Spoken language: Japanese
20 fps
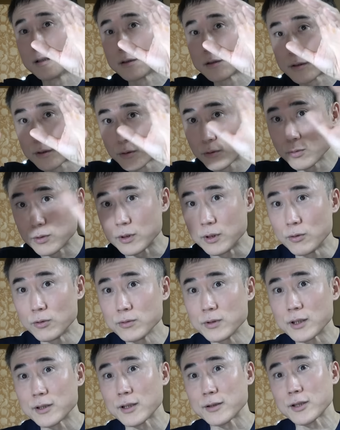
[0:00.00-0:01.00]
すごい日
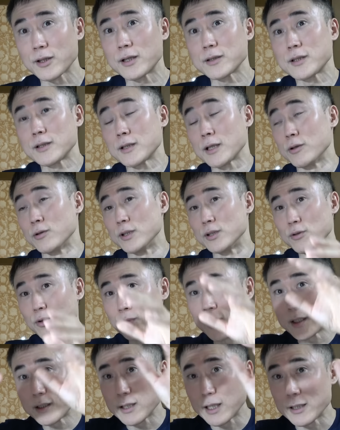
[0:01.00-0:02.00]
本で戦ってたより一
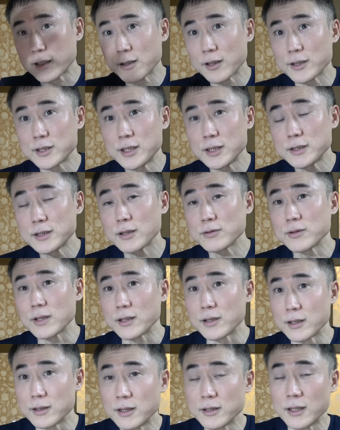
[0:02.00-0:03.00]
回り体がちっちゃく
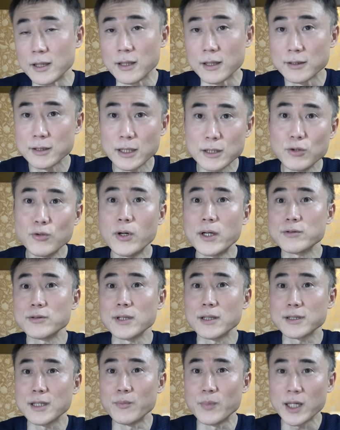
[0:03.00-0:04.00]
なって出てで弱く
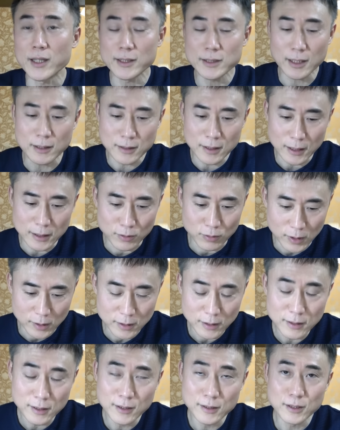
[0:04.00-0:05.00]
なって負けちゃったりとか
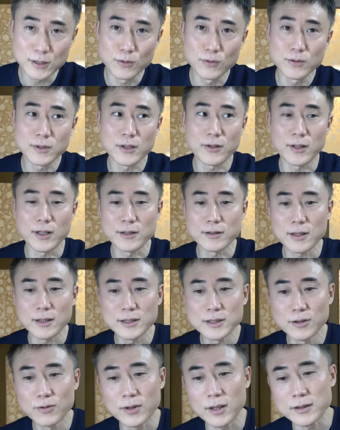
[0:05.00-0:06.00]
ね日本ではあんな
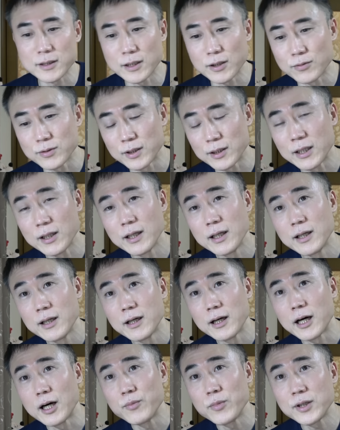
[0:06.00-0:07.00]
に強かったのに
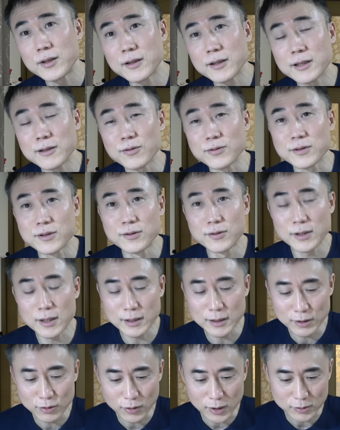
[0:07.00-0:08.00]
アメリカだと急
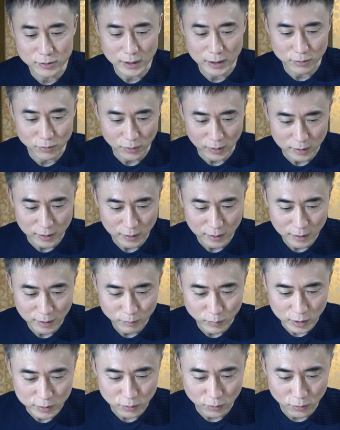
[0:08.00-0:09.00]
激に弱くなるとかね、
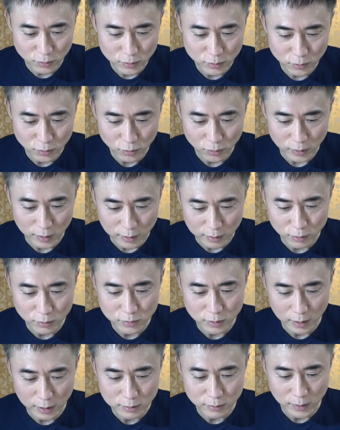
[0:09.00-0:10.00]
まあ、そういうことがよ
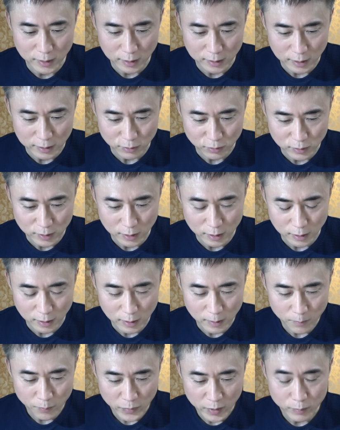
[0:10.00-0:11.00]
くあるわけなので、
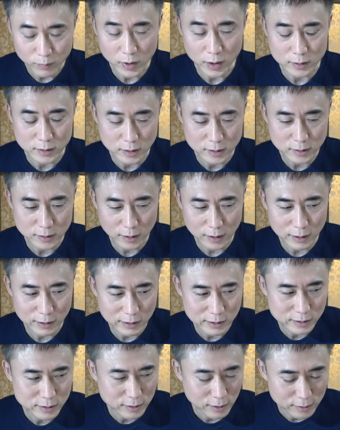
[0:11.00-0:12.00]
まあ、実際
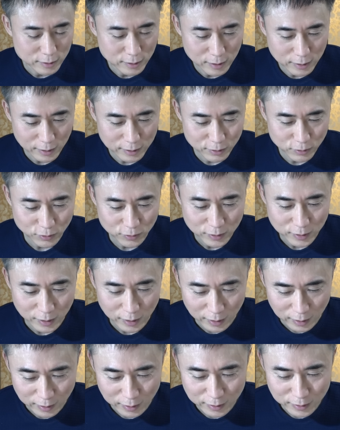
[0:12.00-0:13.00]
使ってないよっ
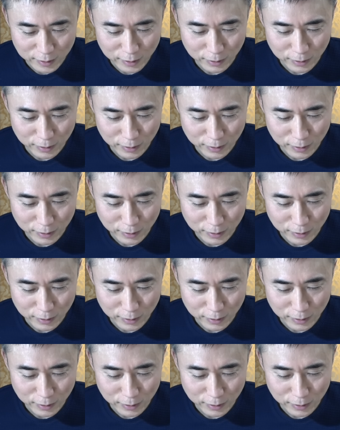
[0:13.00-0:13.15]
て言っ